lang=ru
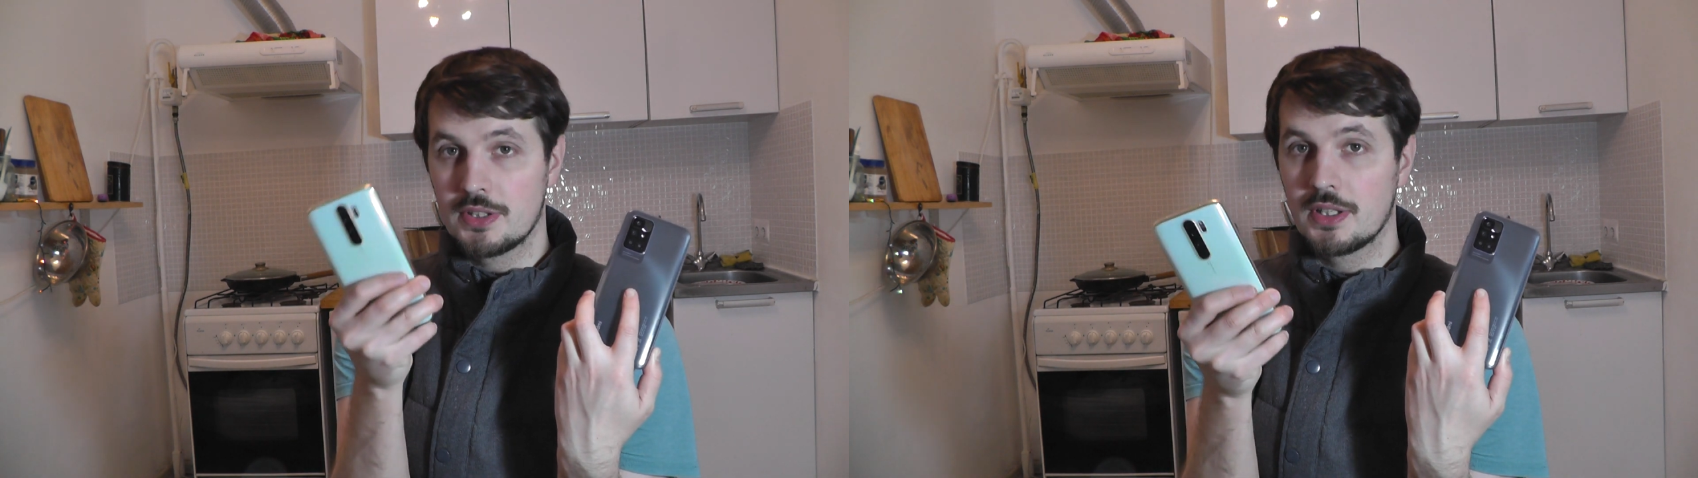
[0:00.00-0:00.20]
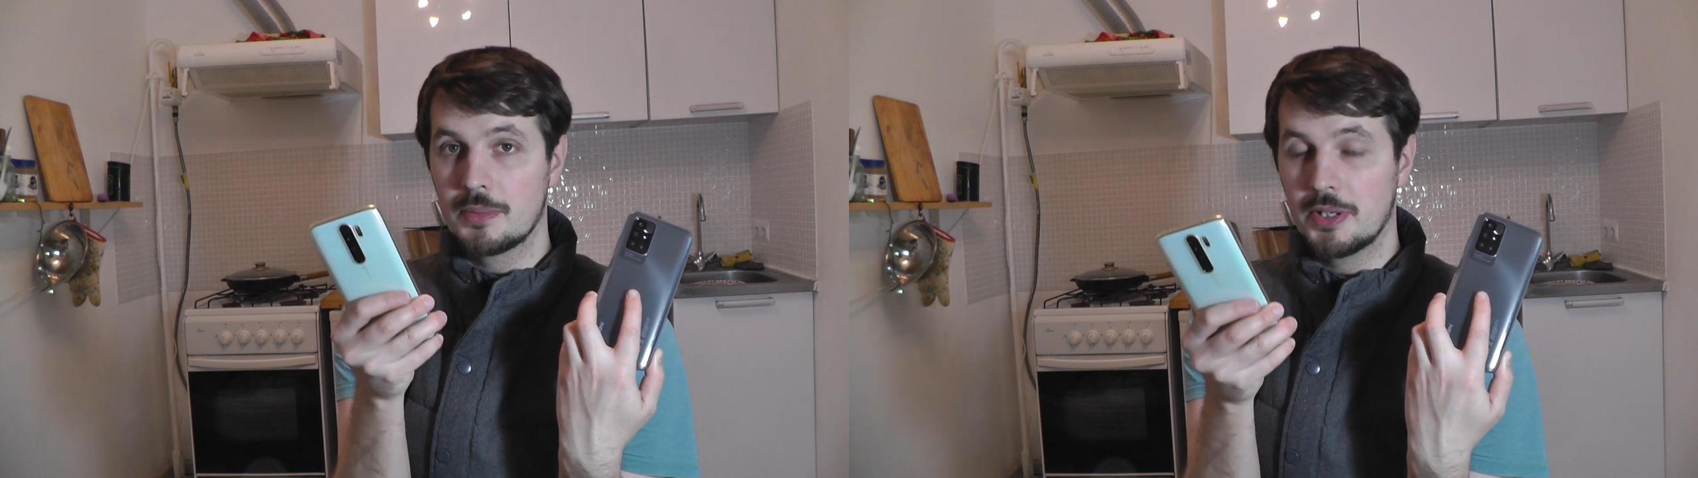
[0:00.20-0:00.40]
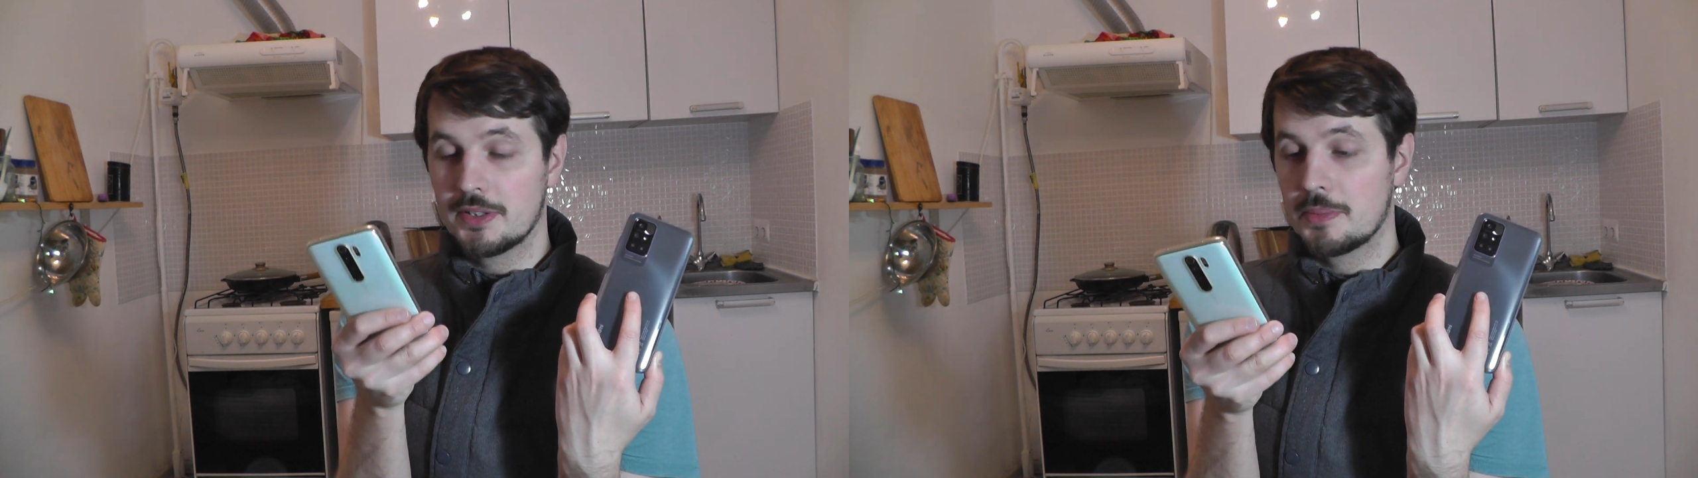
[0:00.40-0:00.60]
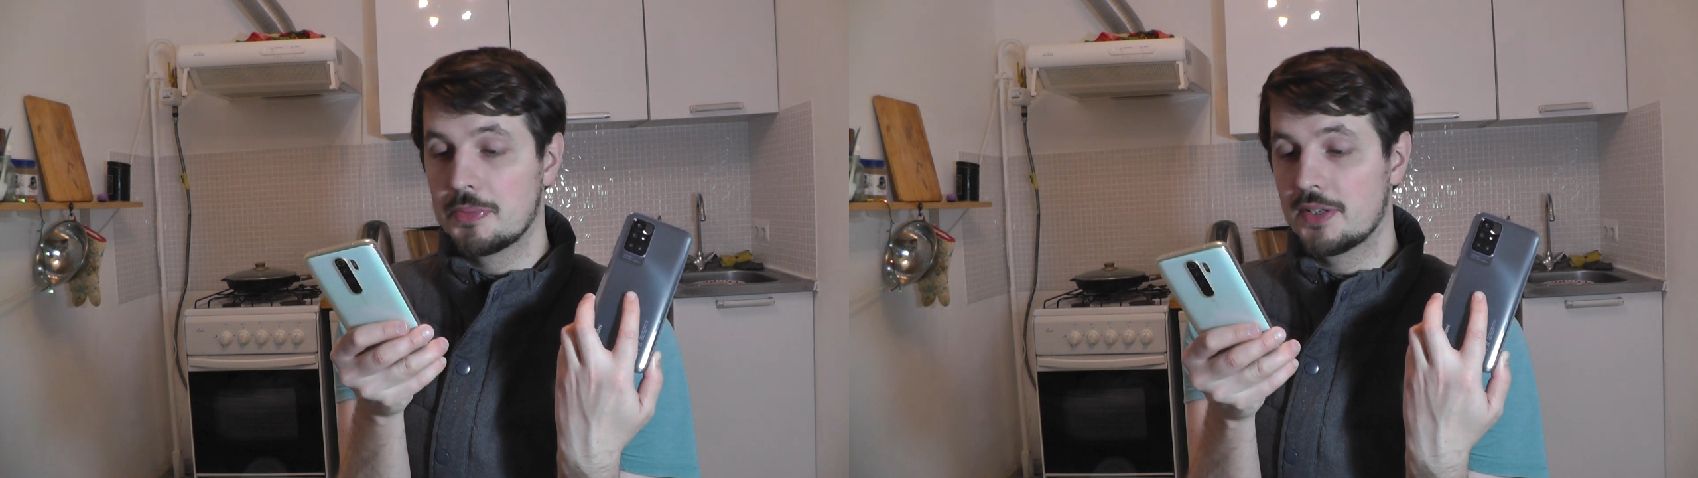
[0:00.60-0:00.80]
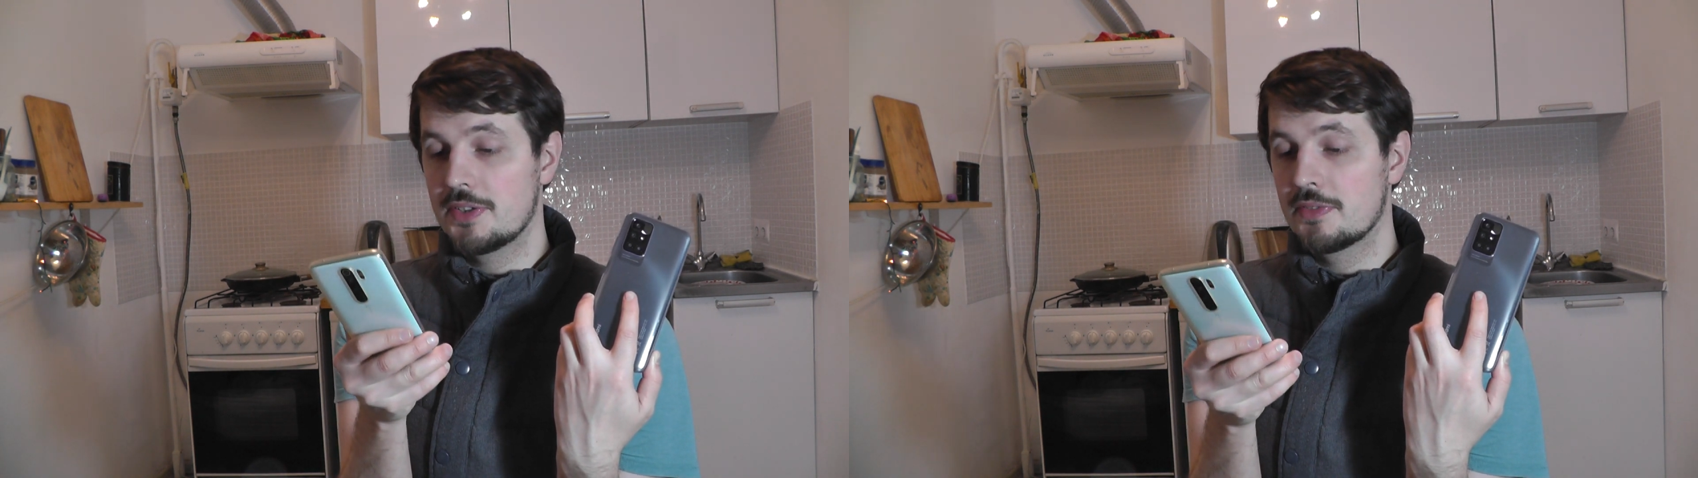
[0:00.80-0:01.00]
гигабайт
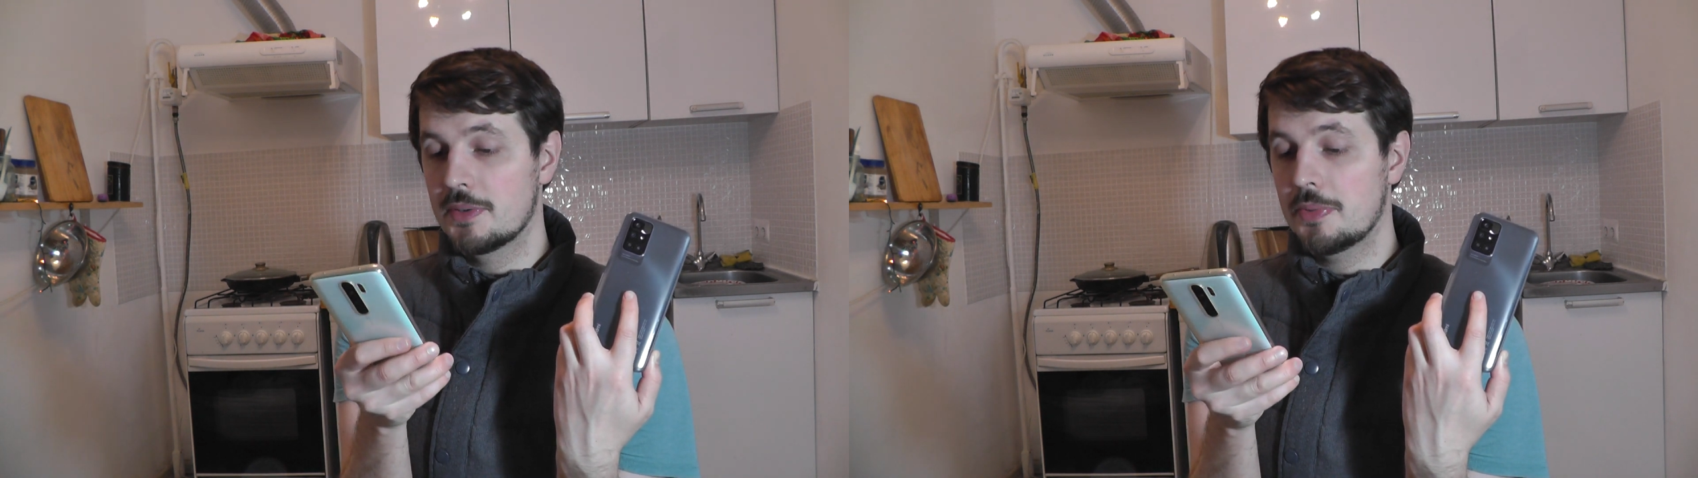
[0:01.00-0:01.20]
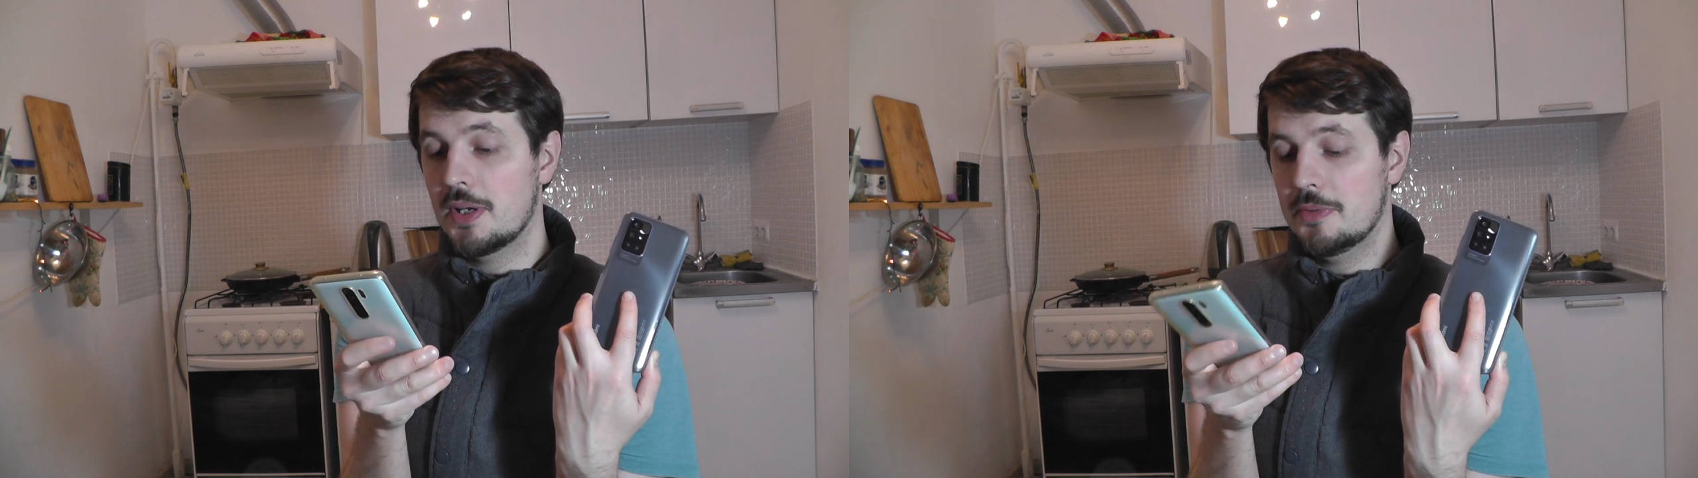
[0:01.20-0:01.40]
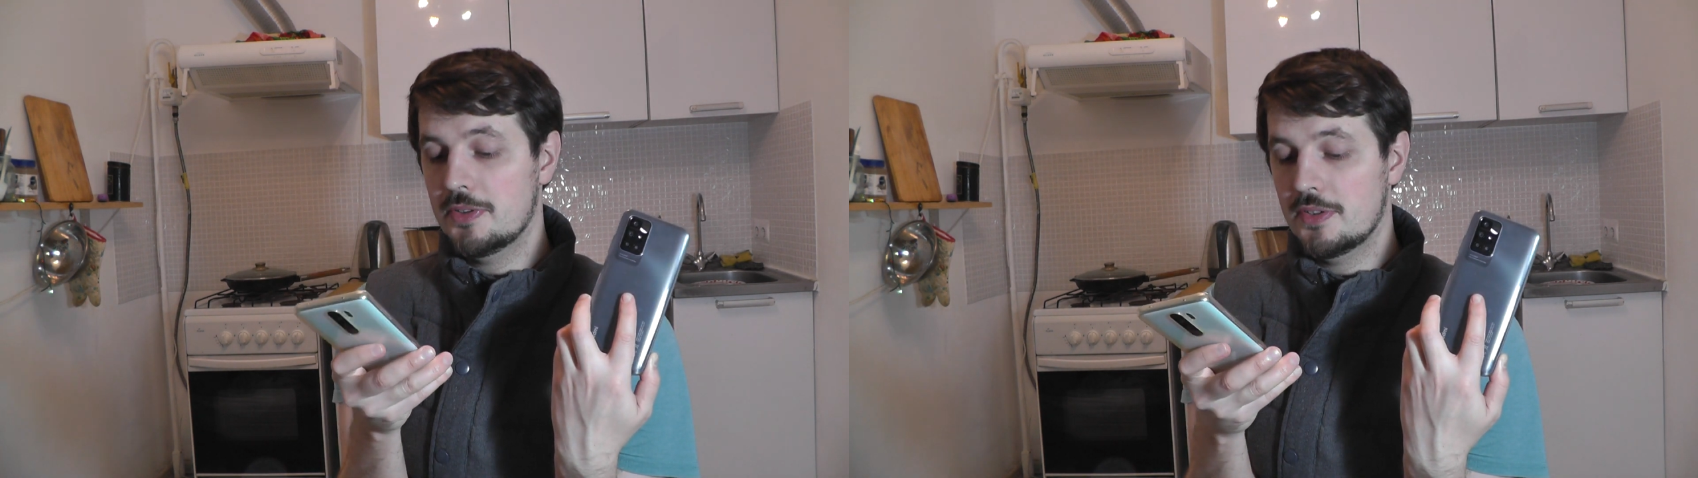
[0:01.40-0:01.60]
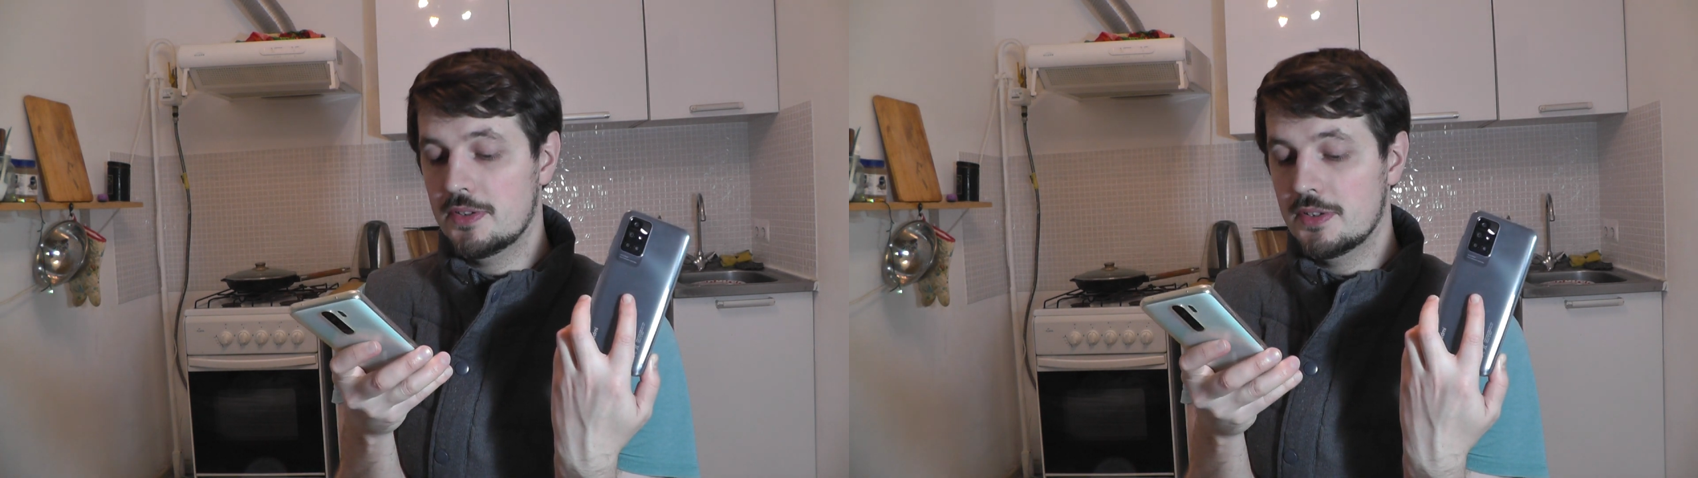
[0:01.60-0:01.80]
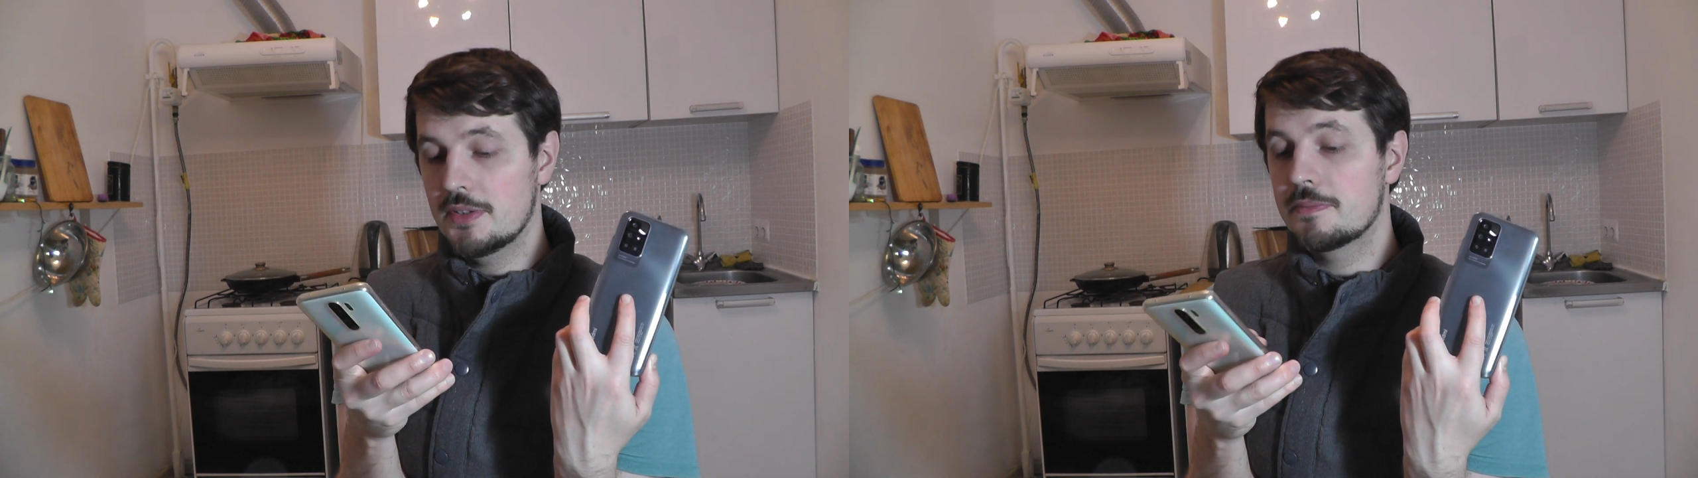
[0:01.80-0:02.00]
оперативной памяти
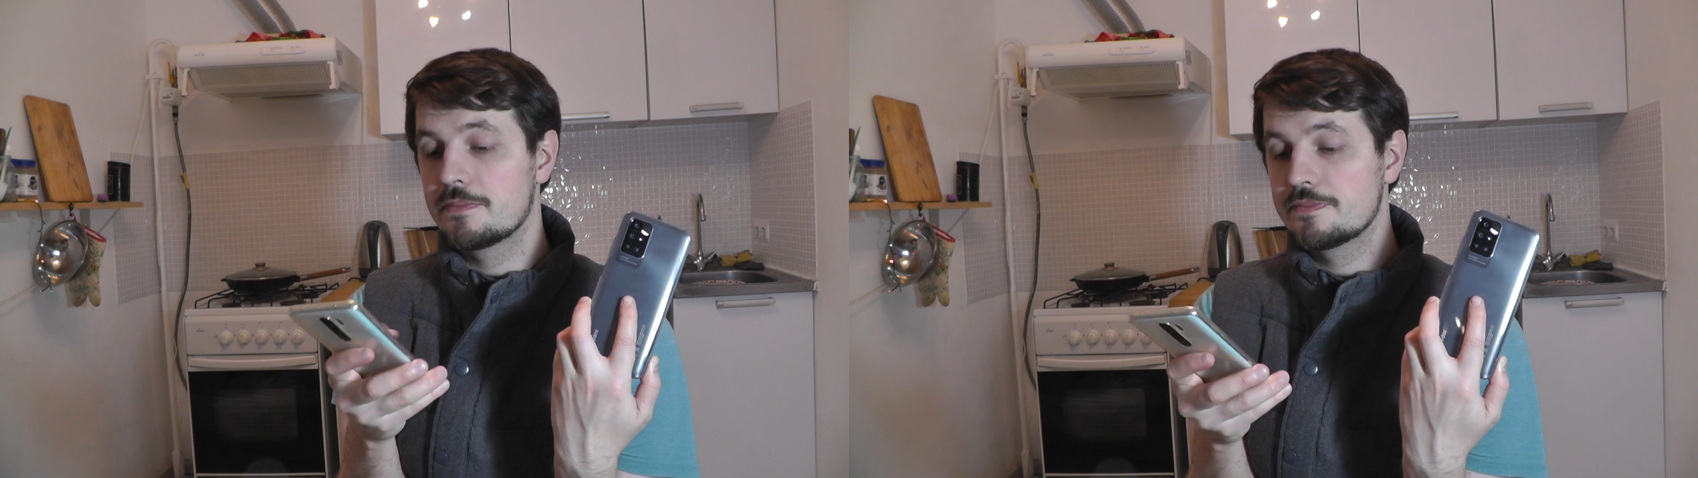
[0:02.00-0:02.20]
и